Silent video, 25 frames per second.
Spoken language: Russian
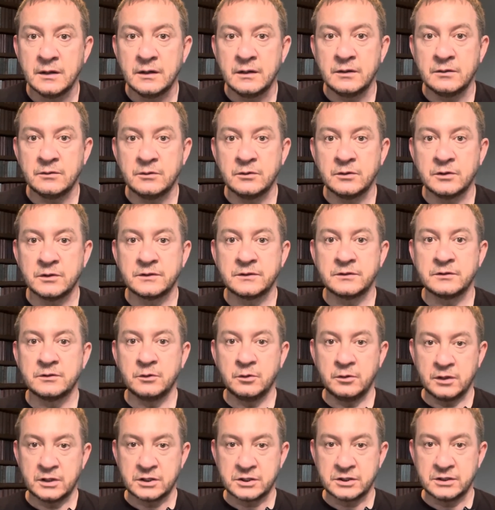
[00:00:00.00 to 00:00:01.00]
Вот.
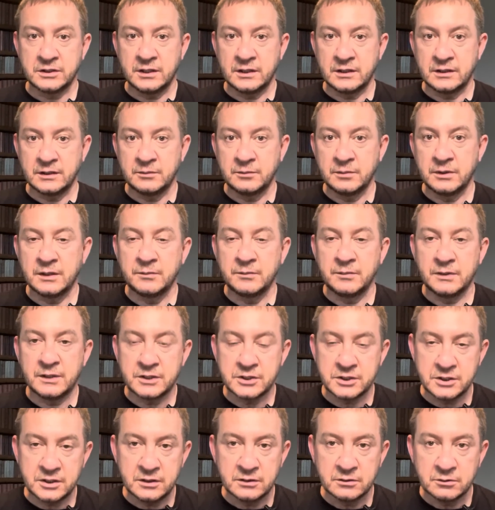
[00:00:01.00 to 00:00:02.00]
Но ожидания были
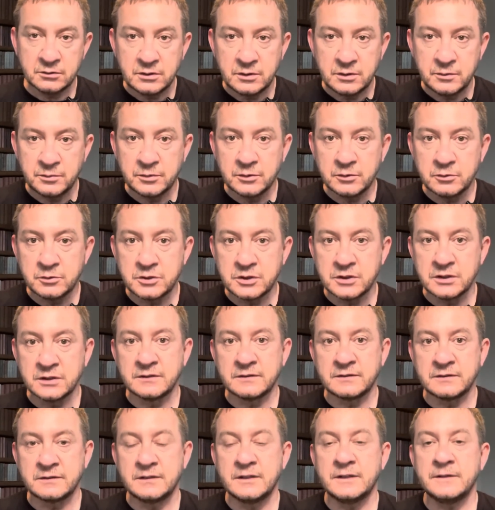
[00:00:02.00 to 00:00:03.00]
большие, но не
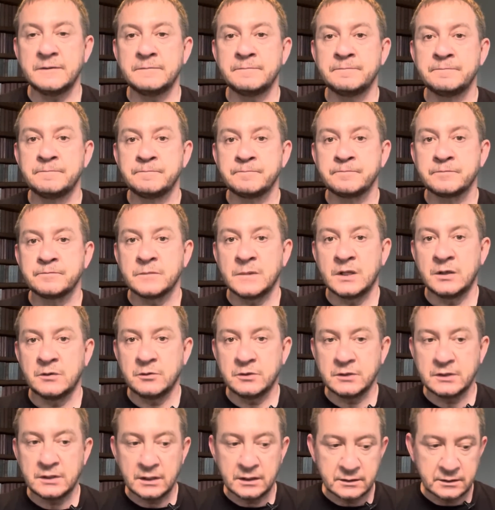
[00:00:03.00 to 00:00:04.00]
получилось. Да? И
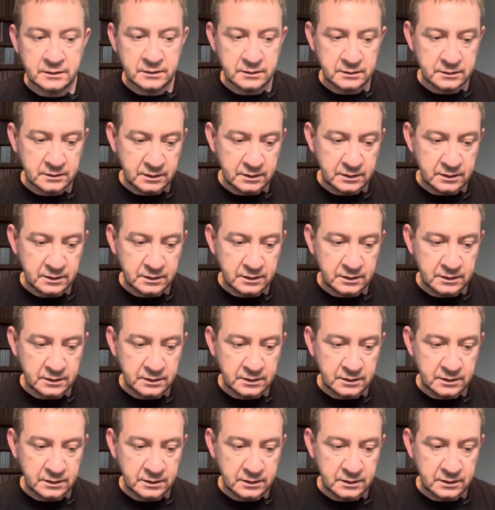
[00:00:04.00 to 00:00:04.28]
вот как-то,